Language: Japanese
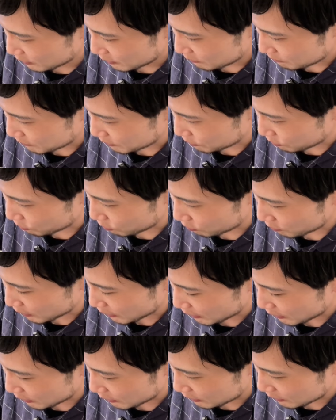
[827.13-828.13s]
まあ、そこ
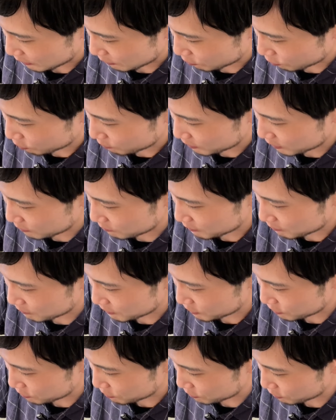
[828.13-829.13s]
は多めに見
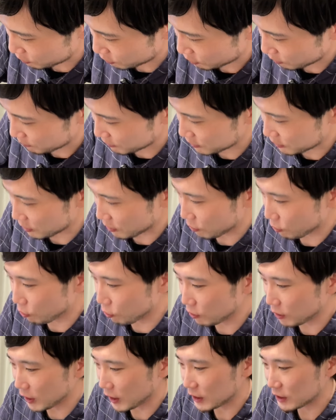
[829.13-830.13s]
ましょうよ。別に
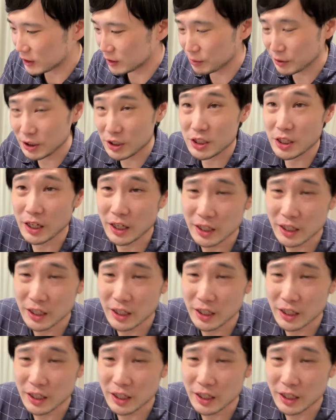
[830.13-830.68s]
コーラが全てじゃ